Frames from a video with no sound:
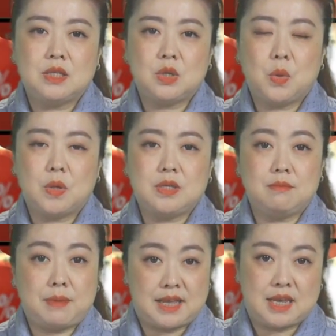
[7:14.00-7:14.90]
过
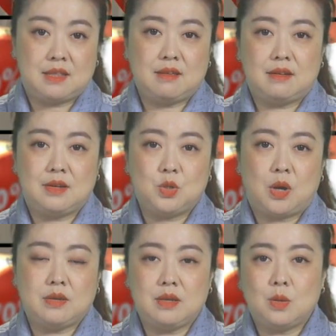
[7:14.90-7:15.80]
近百年的临
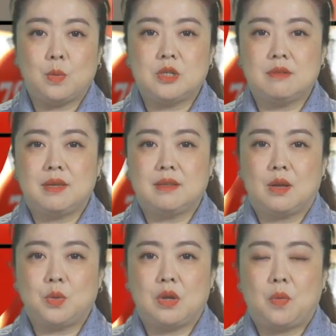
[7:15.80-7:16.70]
床应用，证明
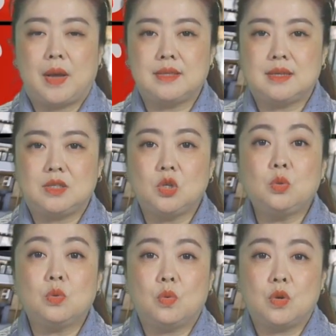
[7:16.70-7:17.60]
呢对缓解轻
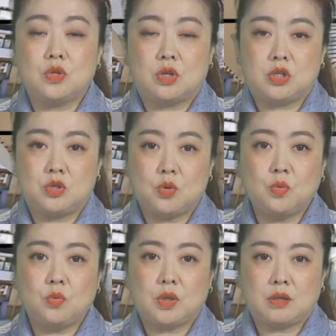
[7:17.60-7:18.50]
度或者是
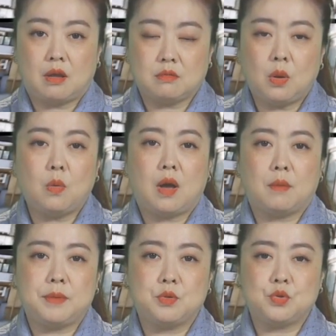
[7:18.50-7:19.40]
中度的疼痛
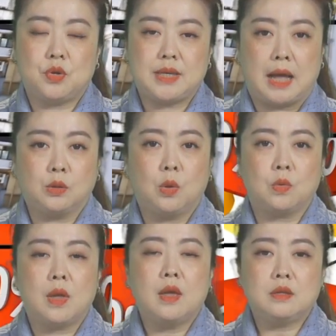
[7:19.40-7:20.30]
哈，比如说牙
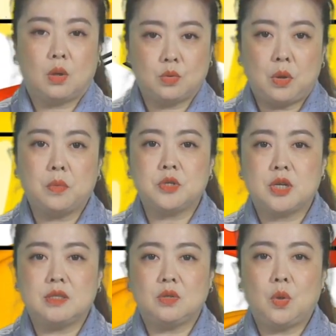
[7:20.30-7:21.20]
痛、头痛、
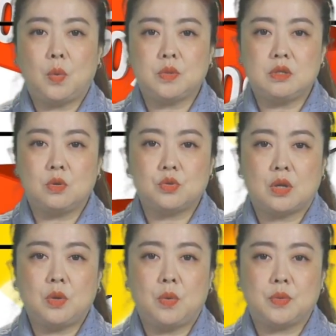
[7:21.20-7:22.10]
神经痛、肌肉
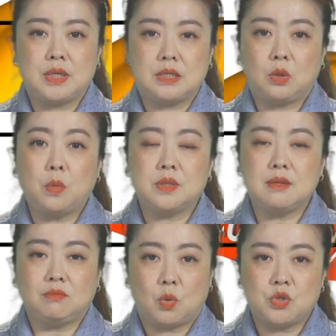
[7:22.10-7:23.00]
酸痛以及痛
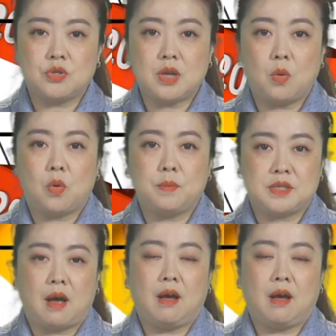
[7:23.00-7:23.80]
经都是效果比较好